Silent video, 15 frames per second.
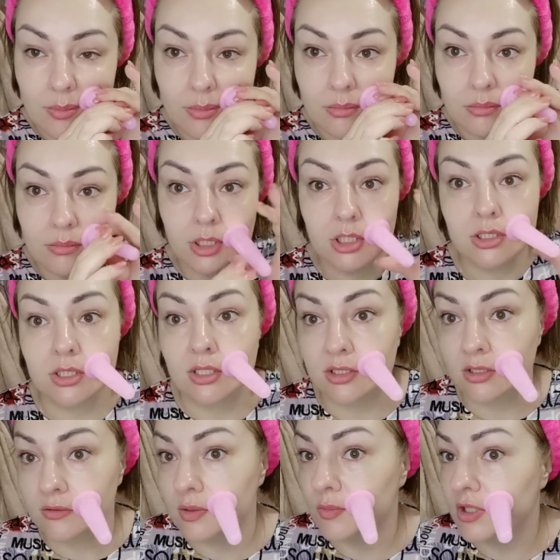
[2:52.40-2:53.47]

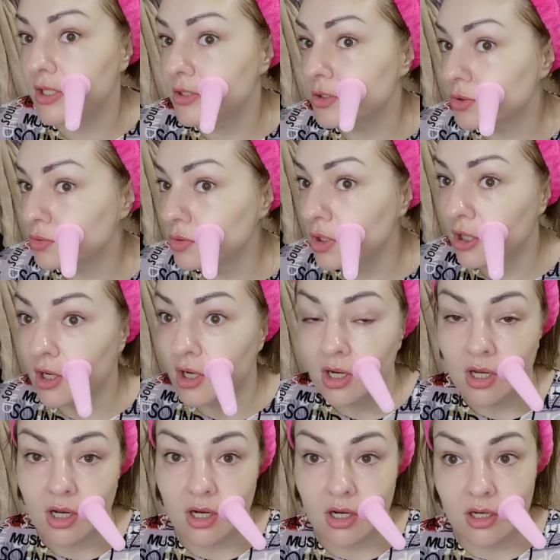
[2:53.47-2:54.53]
присасываем к лицу,
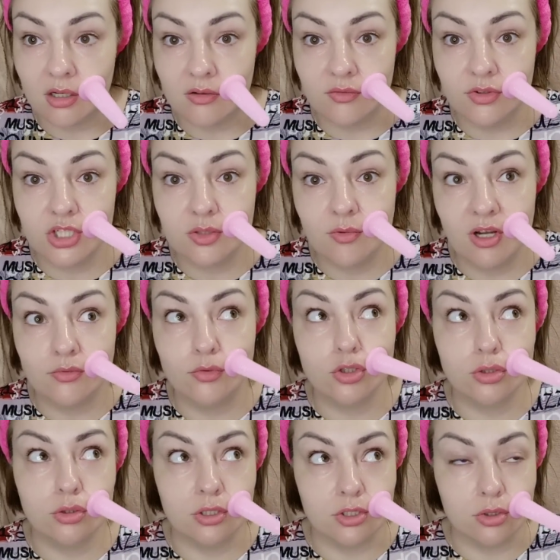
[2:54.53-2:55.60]
а, выжимаем
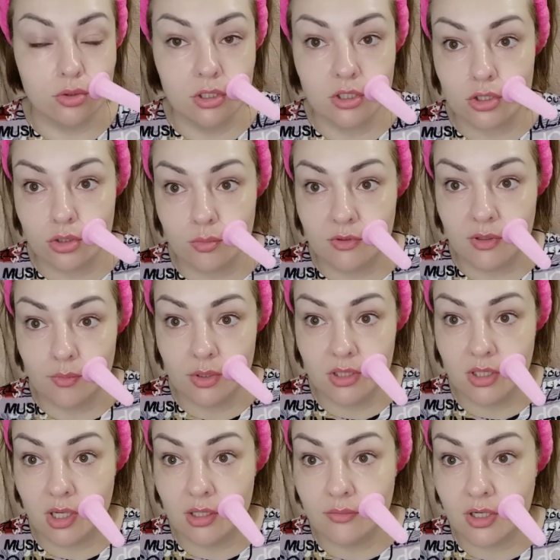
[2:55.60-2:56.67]
воздуха столько, чтобы вам было
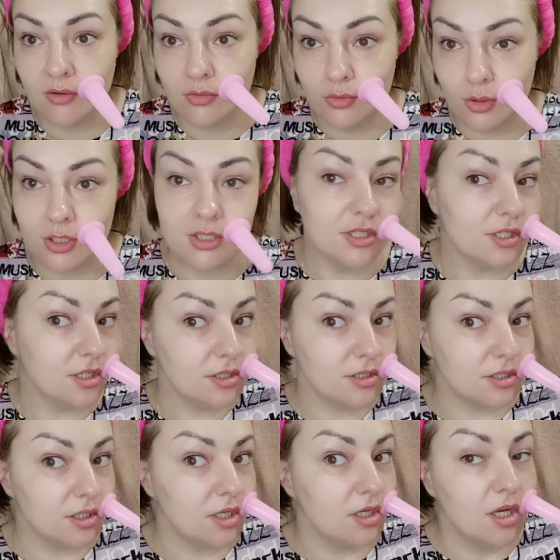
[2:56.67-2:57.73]
комфортно. Классно, да?
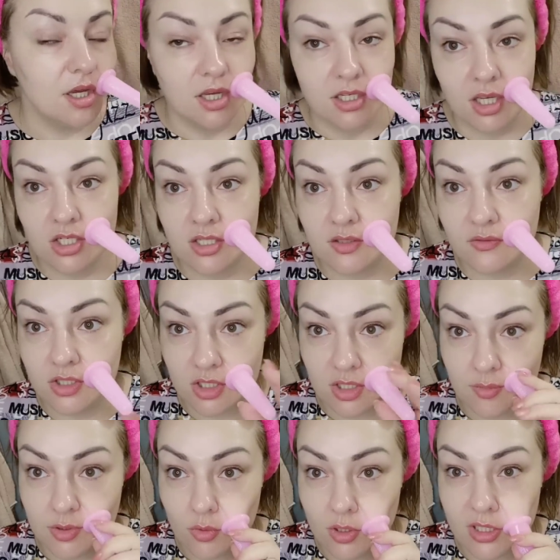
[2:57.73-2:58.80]
Я сейчас выжила
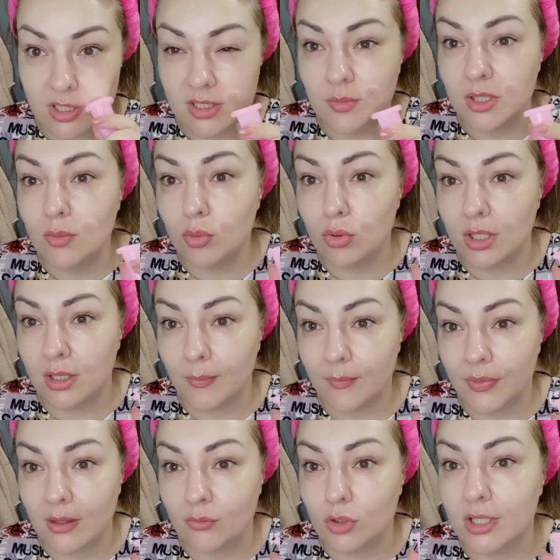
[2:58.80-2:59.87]
много, и мне больно.
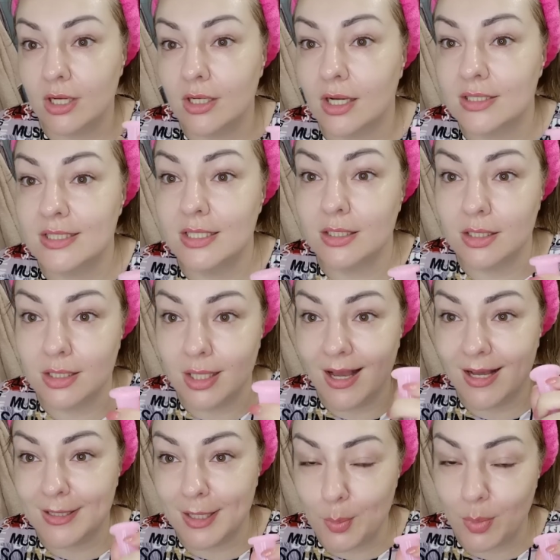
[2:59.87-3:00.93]
Вот так, как сделала я,
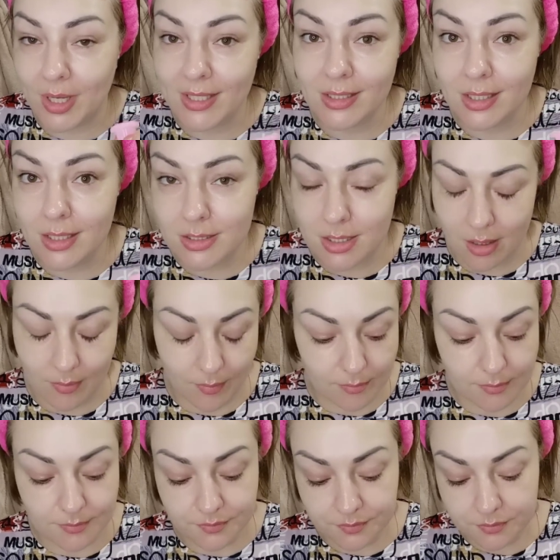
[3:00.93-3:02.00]
отлеплять нельзя.
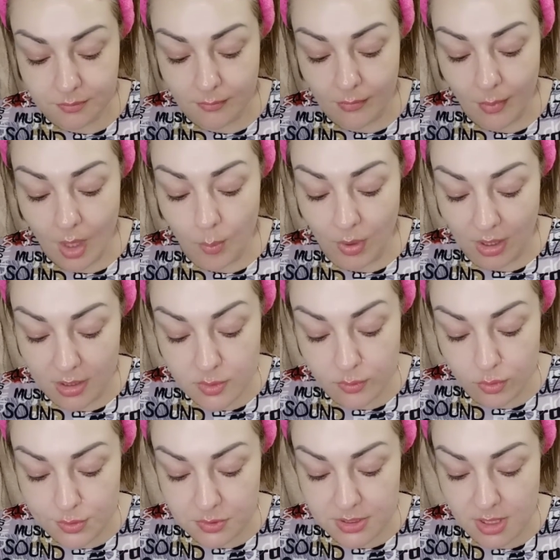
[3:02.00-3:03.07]
Показываю
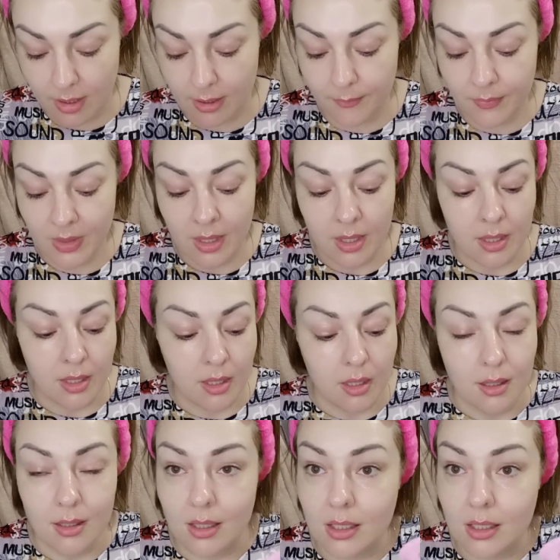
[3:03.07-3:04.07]
специально. А,